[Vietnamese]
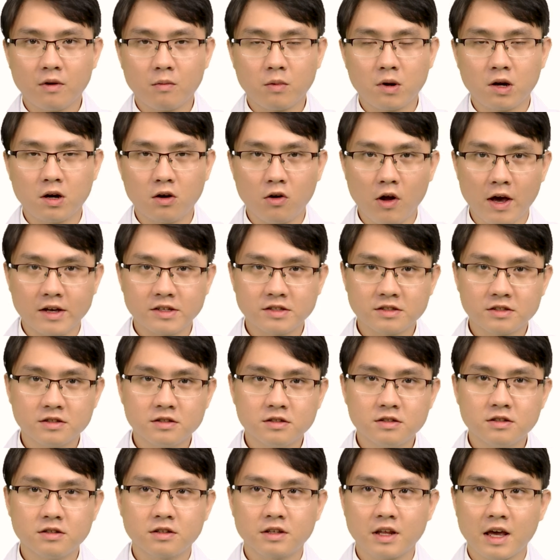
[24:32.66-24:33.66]
phòng ngừa loãng
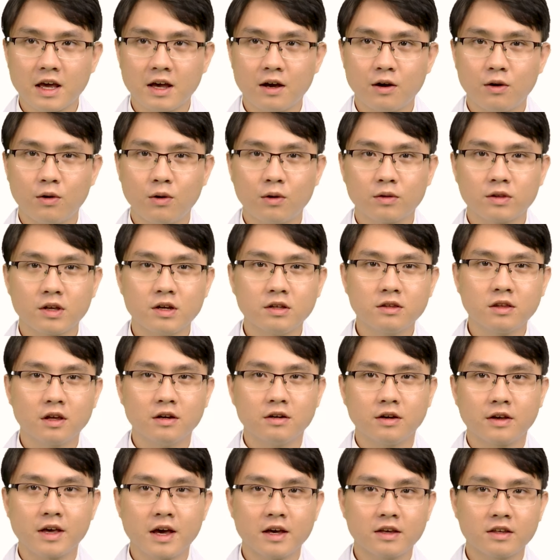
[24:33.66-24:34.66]
xương theo thứ
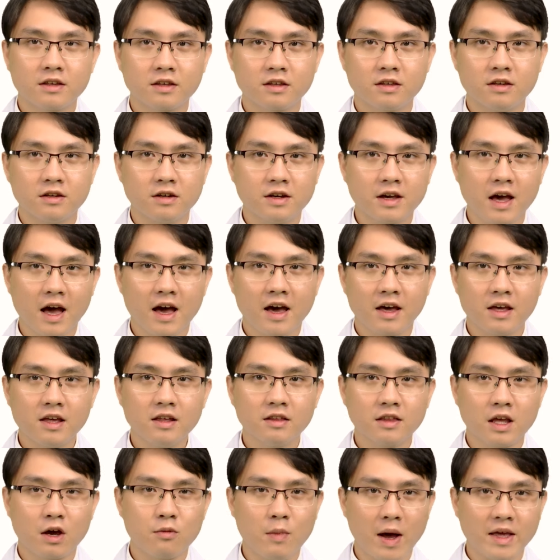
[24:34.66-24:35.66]
tự các chữ cái,
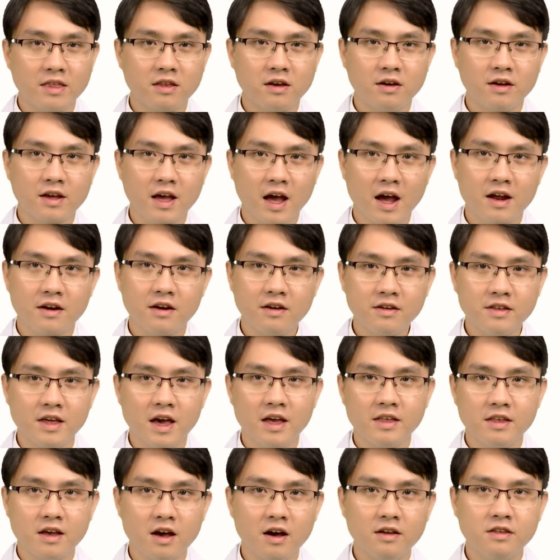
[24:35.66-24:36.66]
theo bảng chữ cái rất
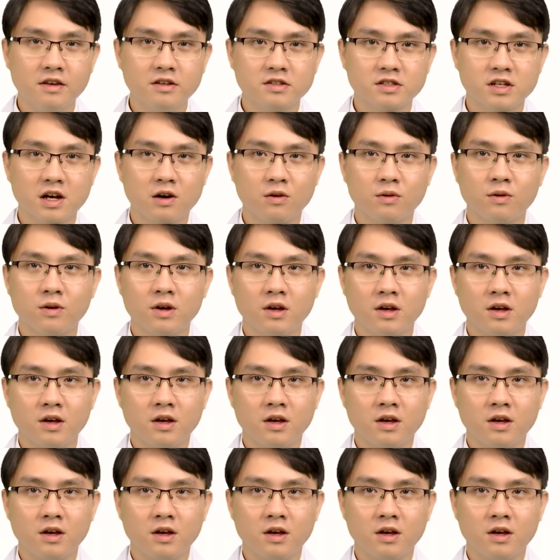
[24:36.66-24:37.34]
dễ nhớ như sau: